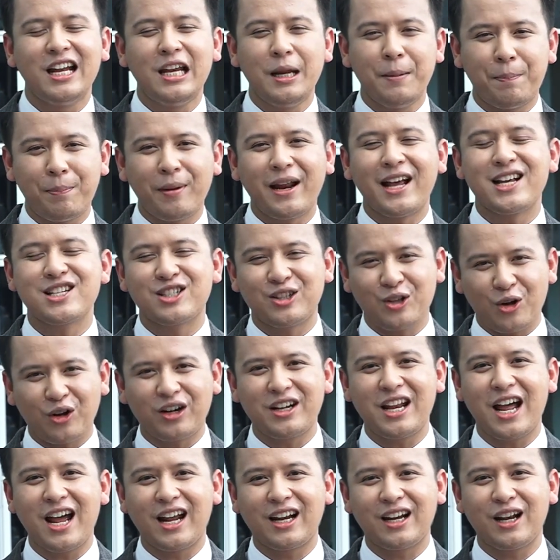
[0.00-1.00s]
di Play
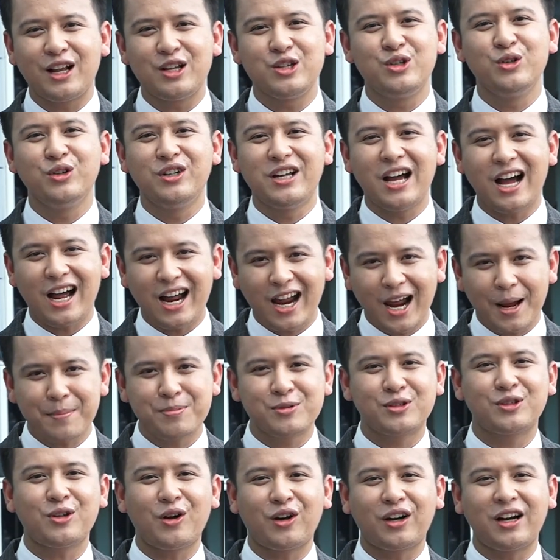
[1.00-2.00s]
Store dan juga
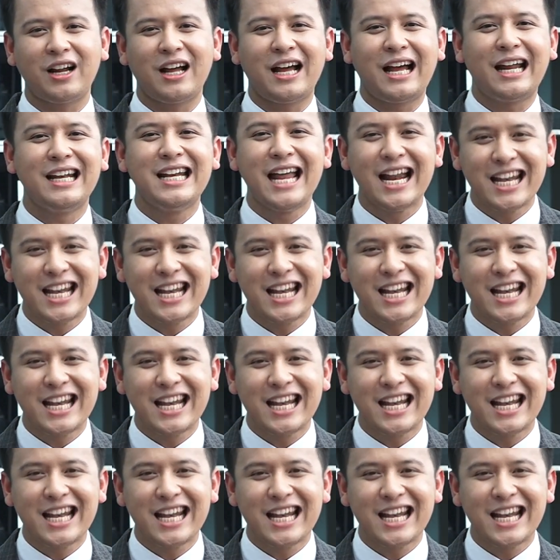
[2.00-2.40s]
App Store.